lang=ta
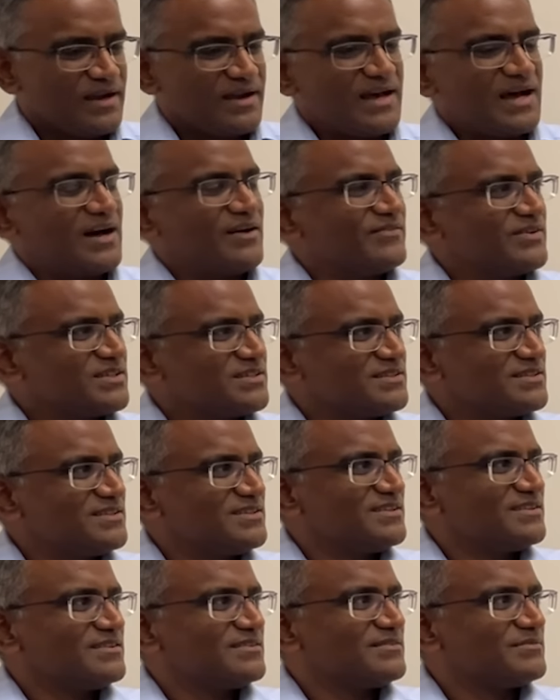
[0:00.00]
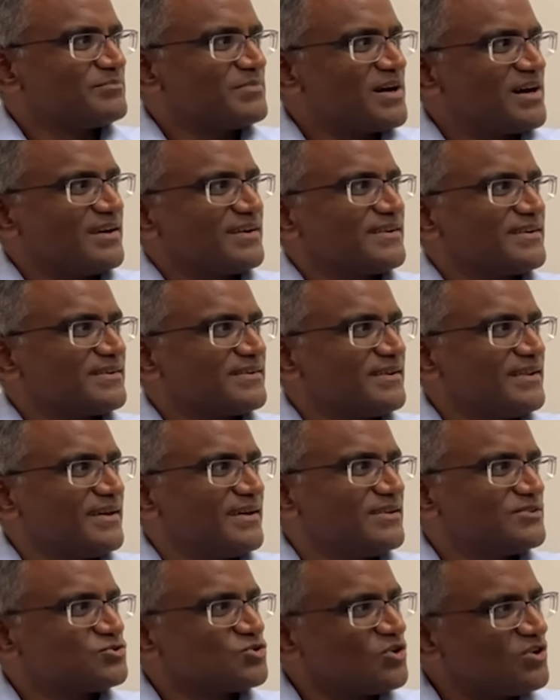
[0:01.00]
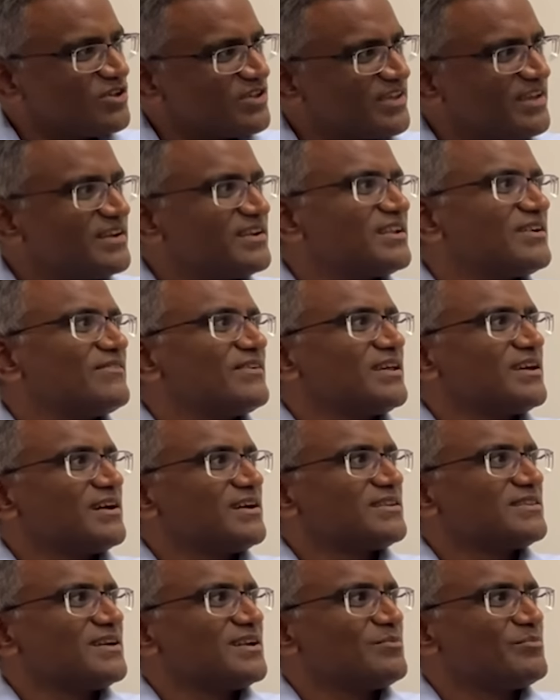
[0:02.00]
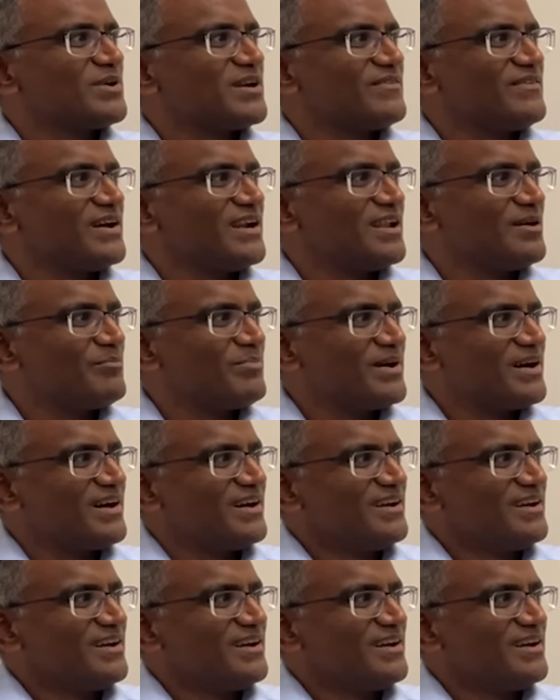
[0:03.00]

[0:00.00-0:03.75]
நான் வந்து மார்க்கெட்டில் சோளம் என்ன விலையாக இருந்தாலும் பரவாயில்லப்பா